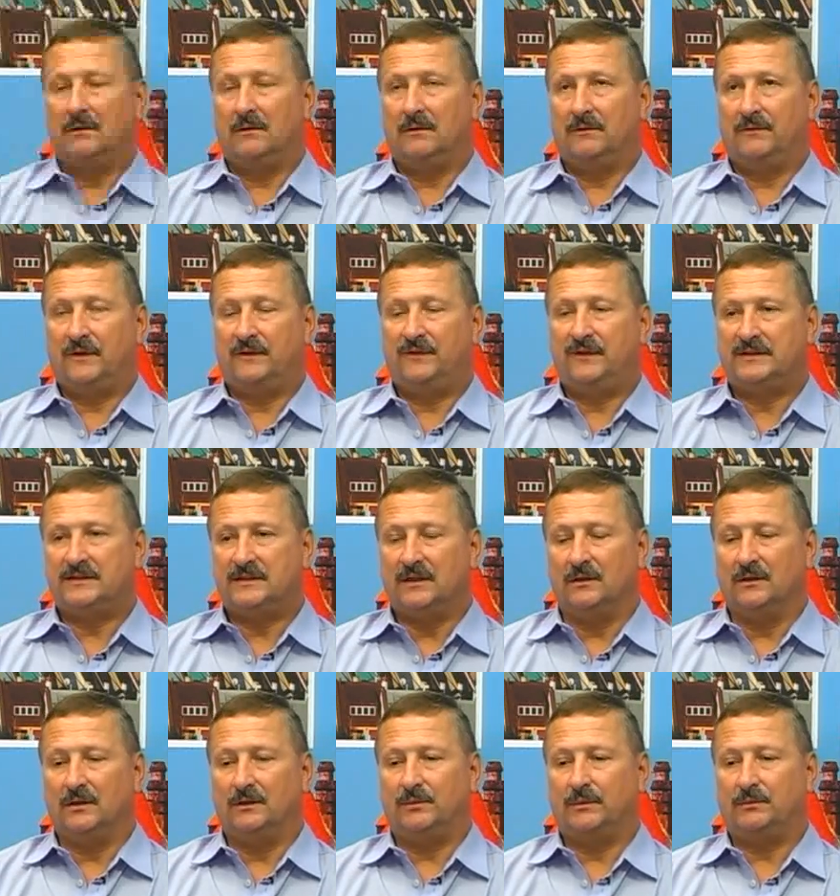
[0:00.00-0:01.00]
y,
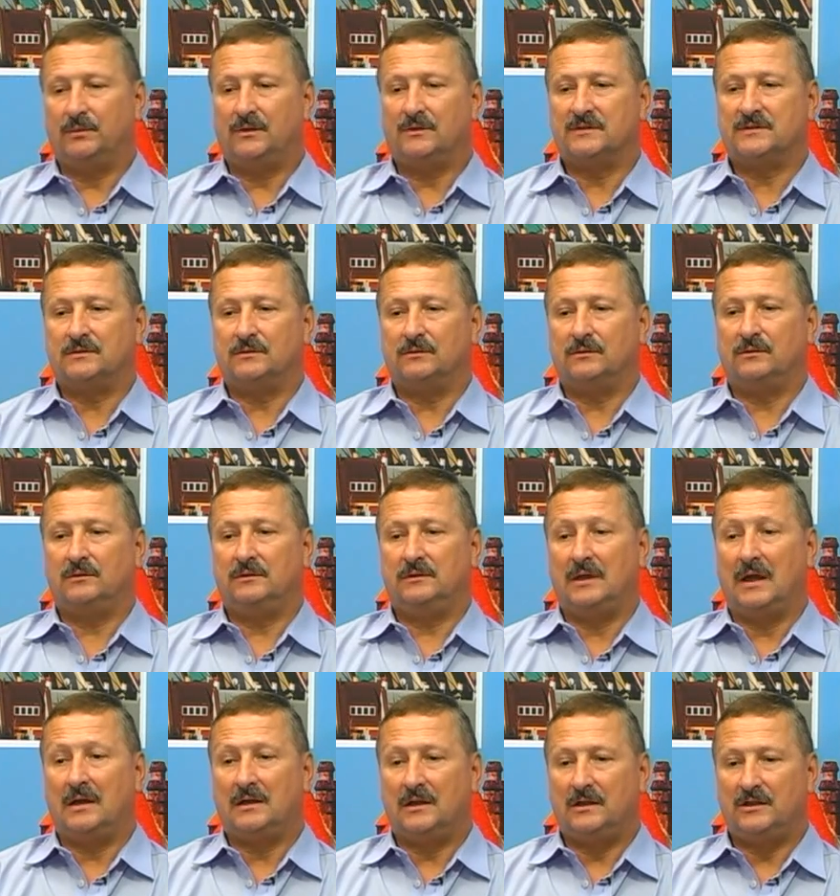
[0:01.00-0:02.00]
wychwycono po prostu,
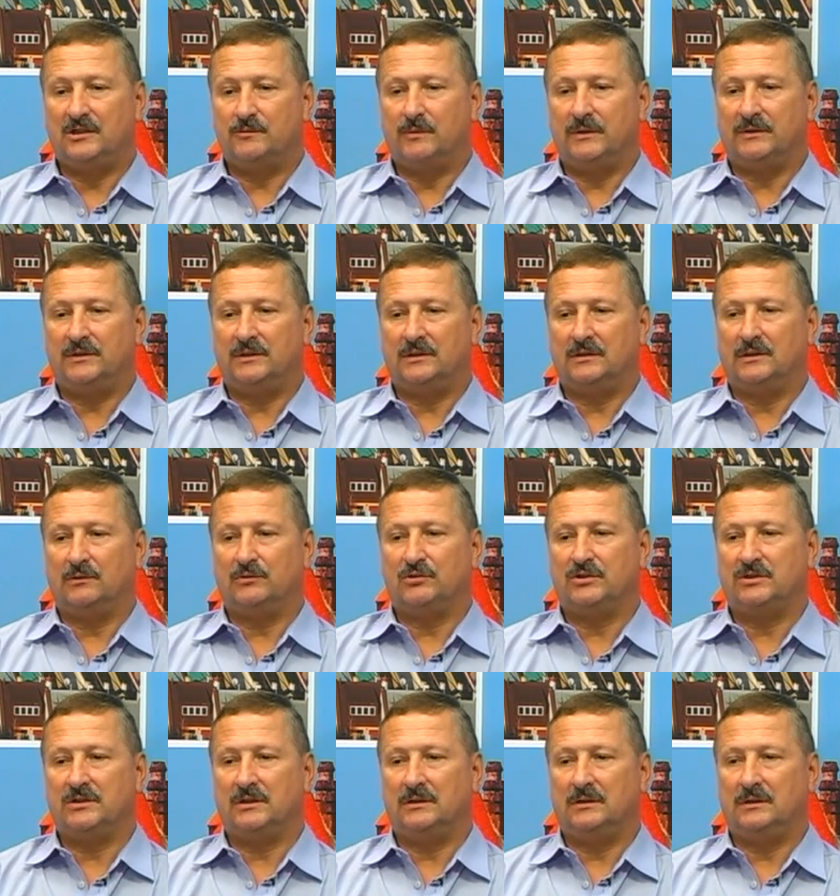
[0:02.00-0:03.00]
jaka liczba tych
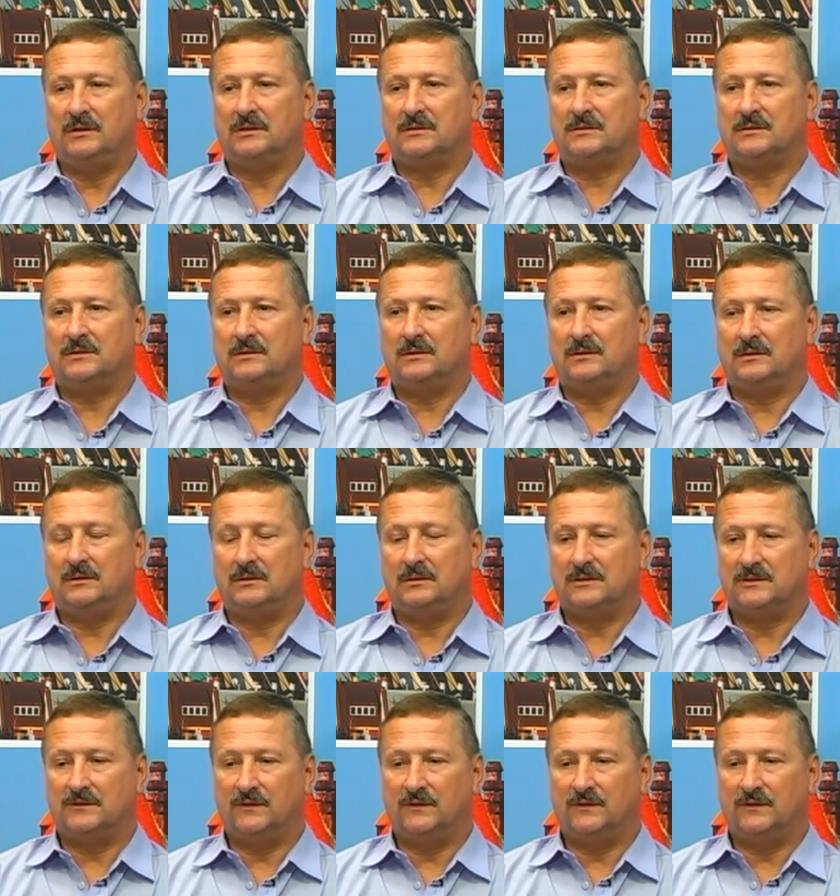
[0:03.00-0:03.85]
nauczycieli jest y,